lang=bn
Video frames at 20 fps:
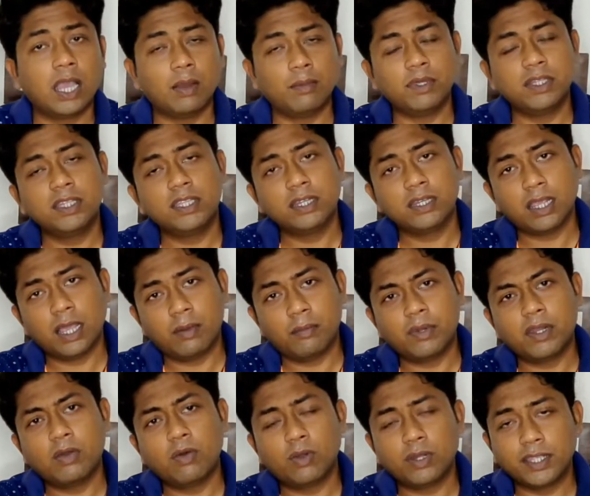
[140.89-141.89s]
আমাদের
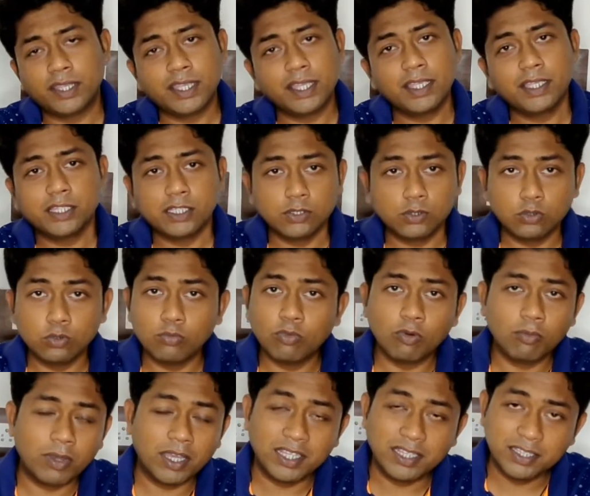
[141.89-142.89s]
আমরা অনেকেই কিন্তু
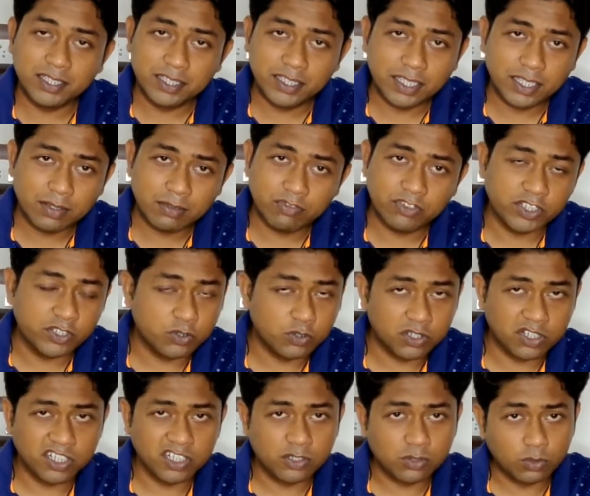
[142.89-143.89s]
মোবাইল দিয়ে ভিডিও
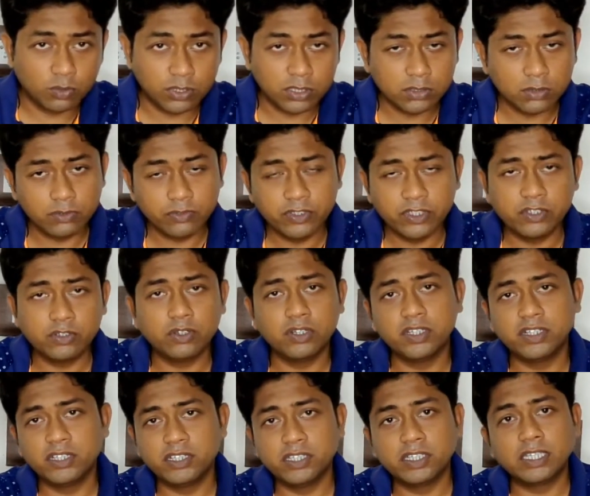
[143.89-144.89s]
এডিট করি তো ভিডিও
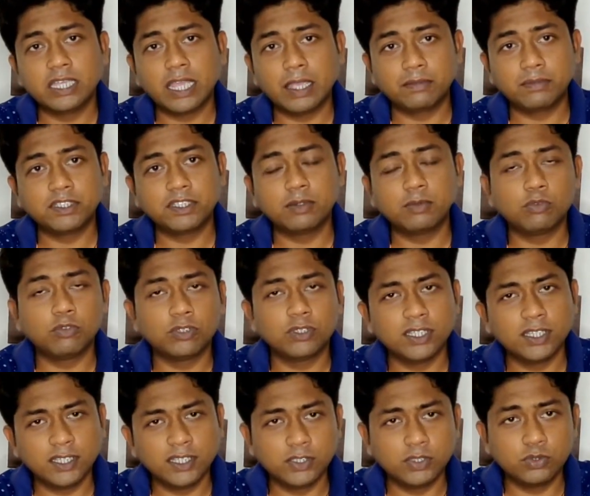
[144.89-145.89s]
এডিটিং অ্যাপসের
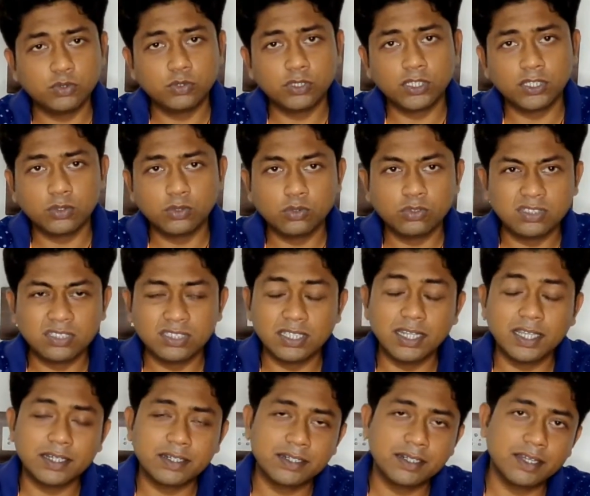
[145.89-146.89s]
মধ্যে কিছু কিন্তু
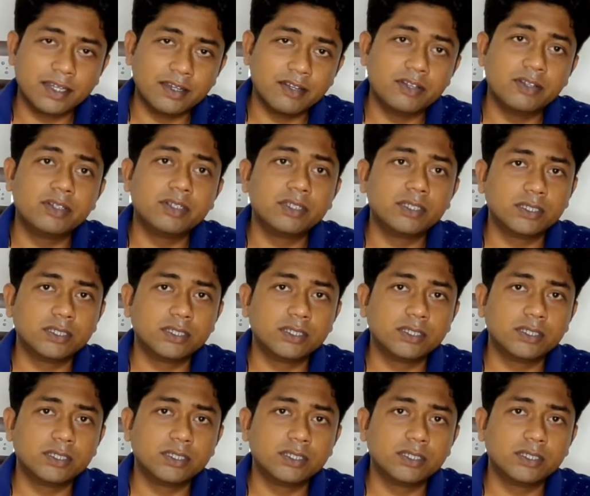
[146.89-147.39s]
সিলেক্টেড